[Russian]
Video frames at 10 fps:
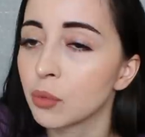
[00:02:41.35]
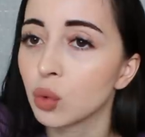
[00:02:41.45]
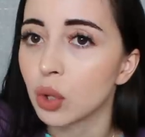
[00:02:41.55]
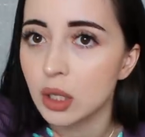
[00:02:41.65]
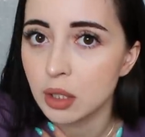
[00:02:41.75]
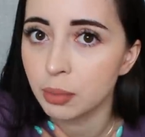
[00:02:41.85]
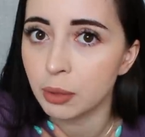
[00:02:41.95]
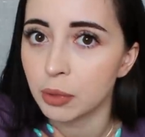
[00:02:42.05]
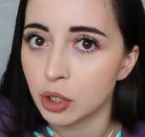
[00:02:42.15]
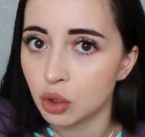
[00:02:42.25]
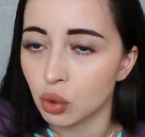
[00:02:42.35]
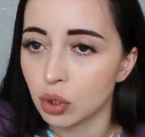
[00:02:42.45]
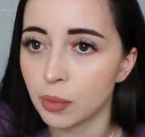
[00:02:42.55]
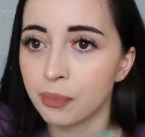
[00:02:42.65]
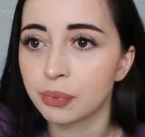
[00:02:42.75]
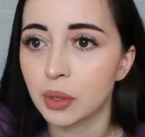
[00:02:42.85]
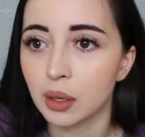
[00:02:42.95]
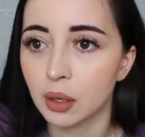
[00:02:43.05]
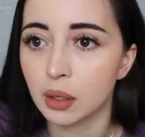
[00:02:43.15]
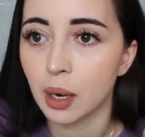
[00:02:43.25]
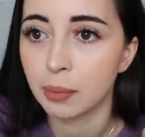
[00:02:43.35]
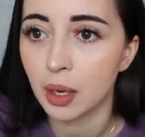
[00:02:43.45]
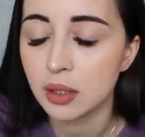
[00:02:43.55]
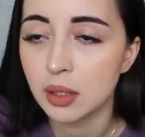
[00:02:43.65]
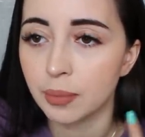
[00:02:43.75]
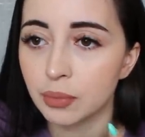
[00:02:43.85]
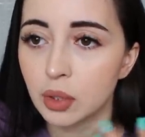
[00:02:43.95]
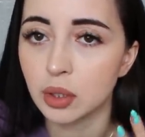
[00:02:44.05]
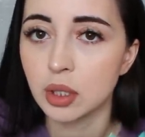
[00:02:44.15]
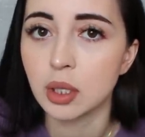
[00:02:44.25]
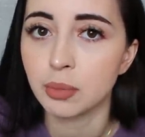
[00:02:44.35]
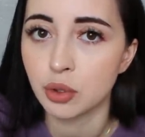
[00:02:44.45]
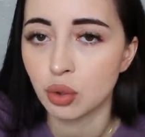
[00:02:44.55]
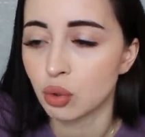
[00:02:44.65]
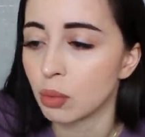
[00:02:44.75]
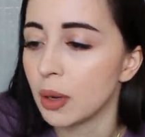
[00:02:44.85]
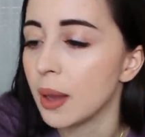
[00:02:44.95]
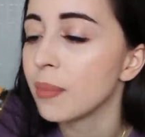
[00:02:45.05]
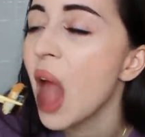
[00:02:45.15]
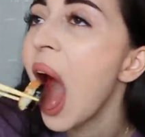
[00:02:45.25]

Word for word: У нас, например, стоит килограмм мяса где-то 500 рублей.